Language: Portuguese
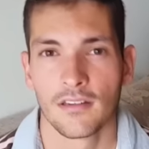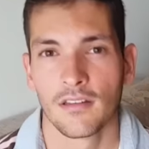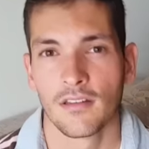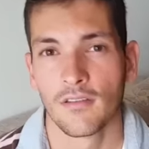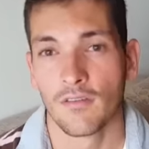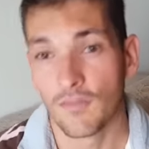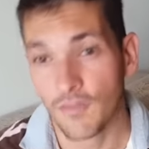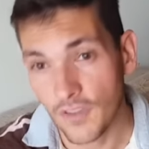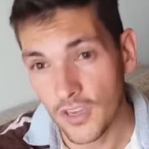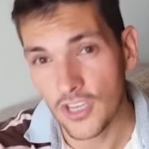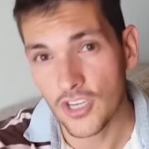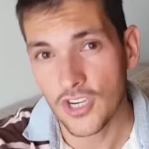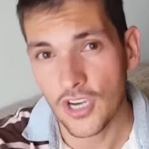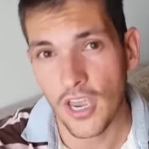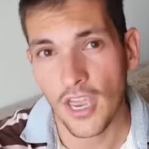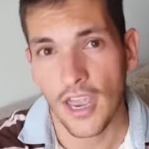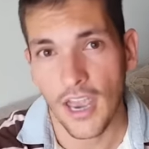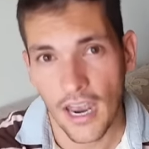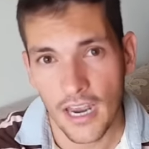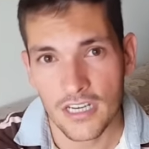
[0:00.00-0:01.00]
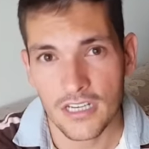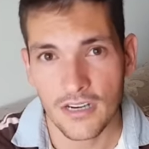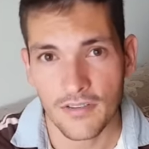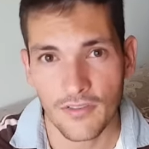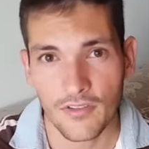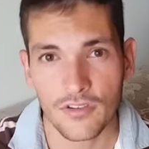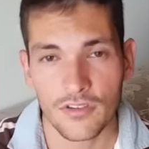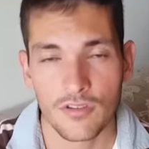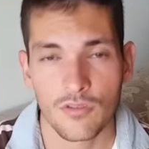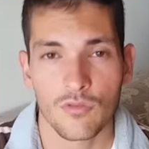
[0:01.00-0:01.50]
20 reais já
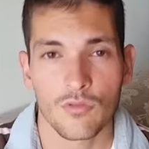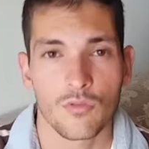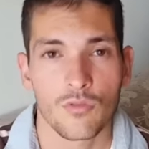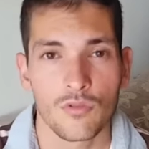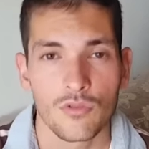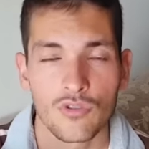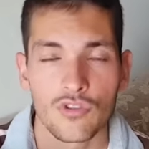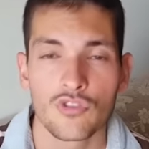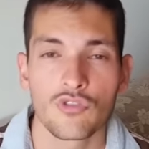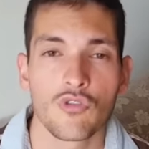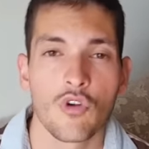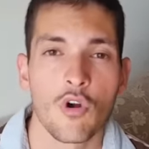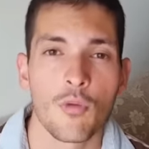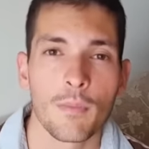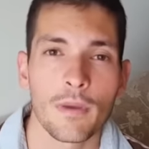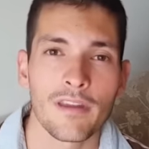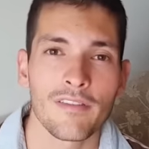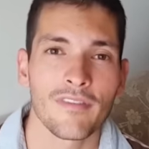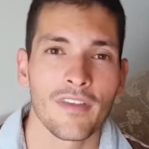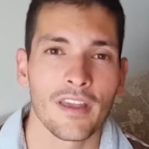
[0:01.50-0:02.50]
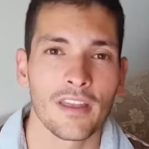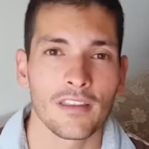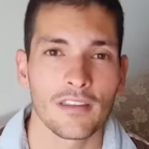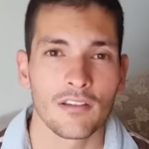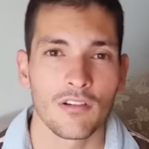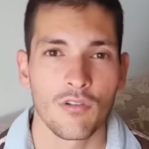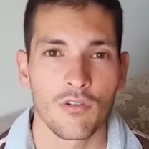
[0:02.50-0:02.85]
vão ser um custo de compra e venda,